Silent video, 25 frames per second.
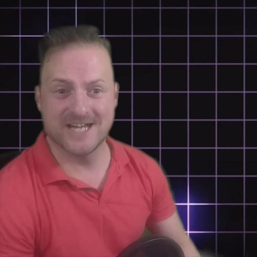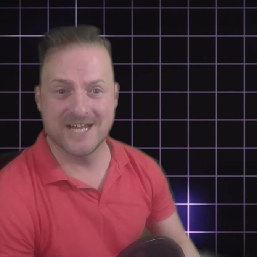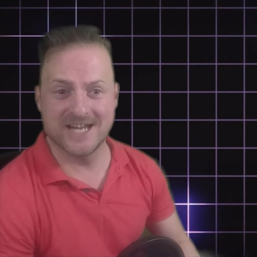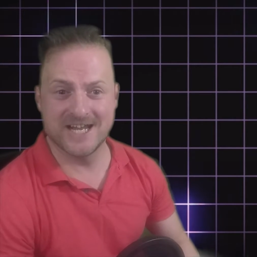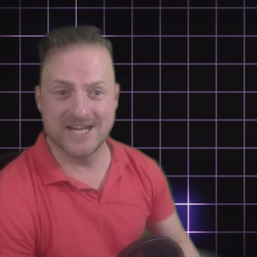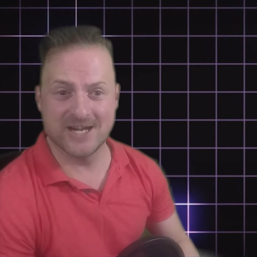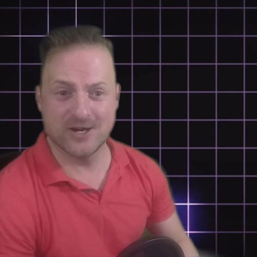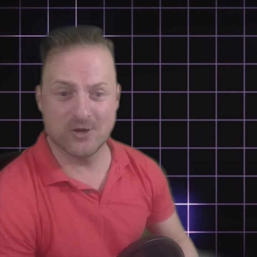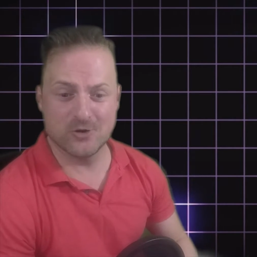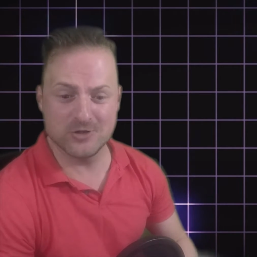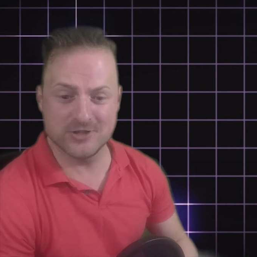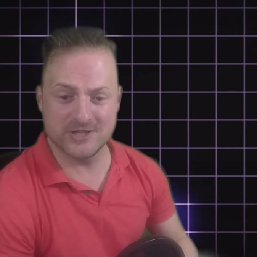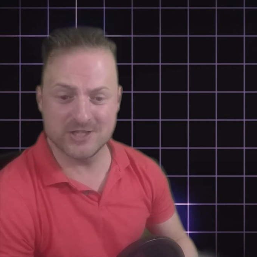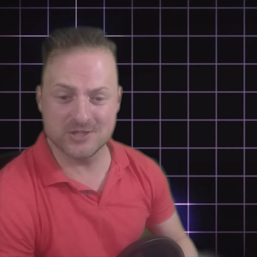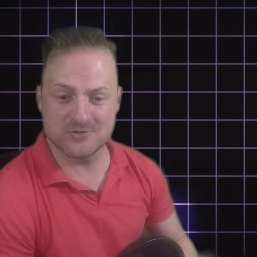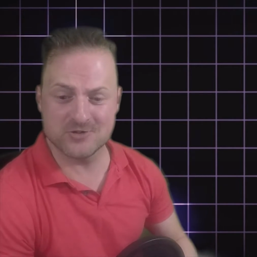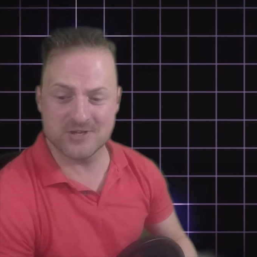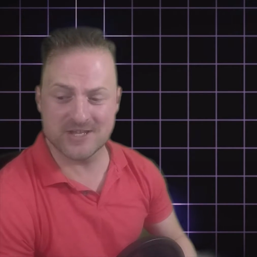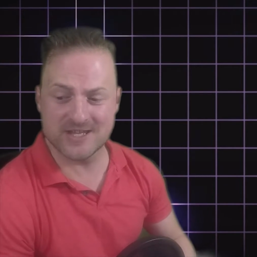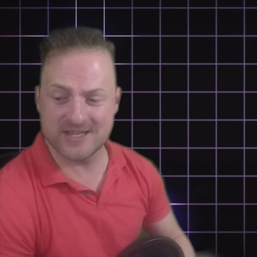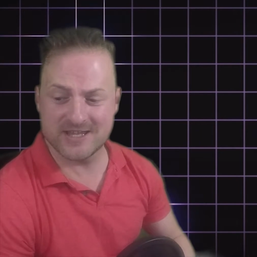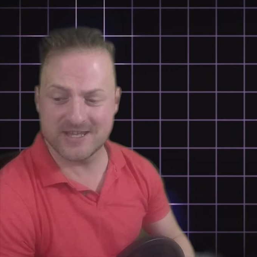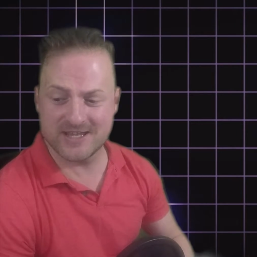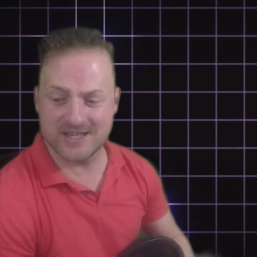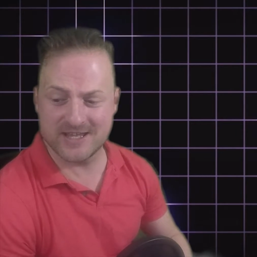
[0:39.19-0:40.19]
Eh, hoy tengo
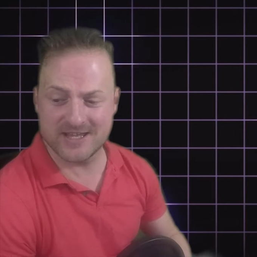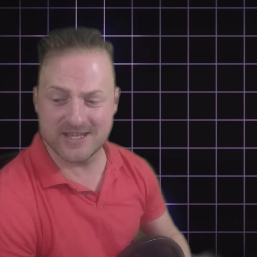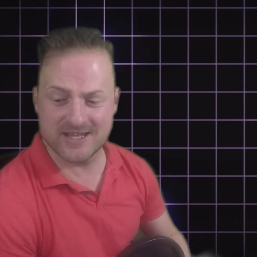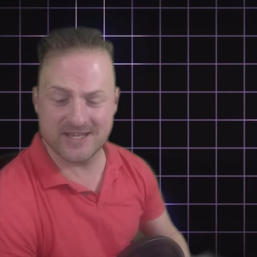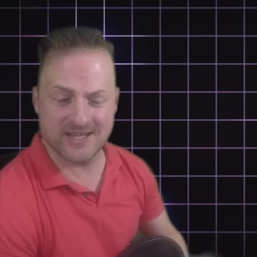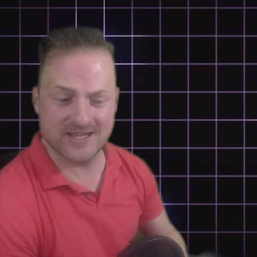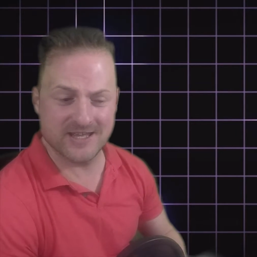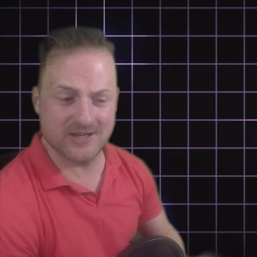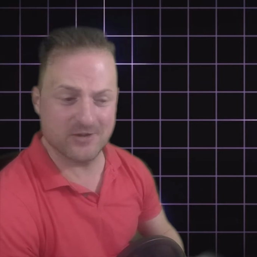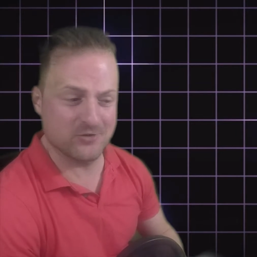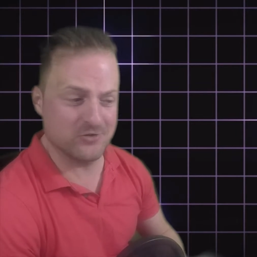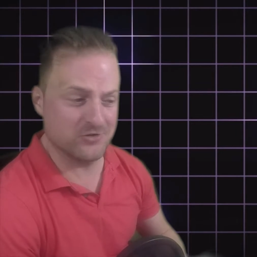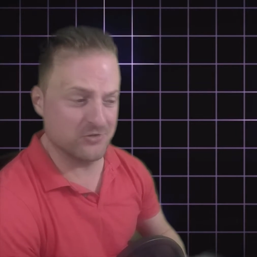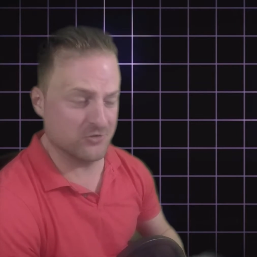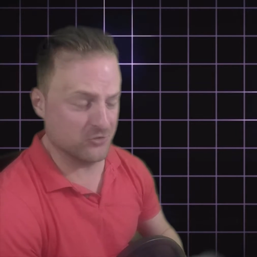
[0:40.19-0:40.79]
que. Hoy,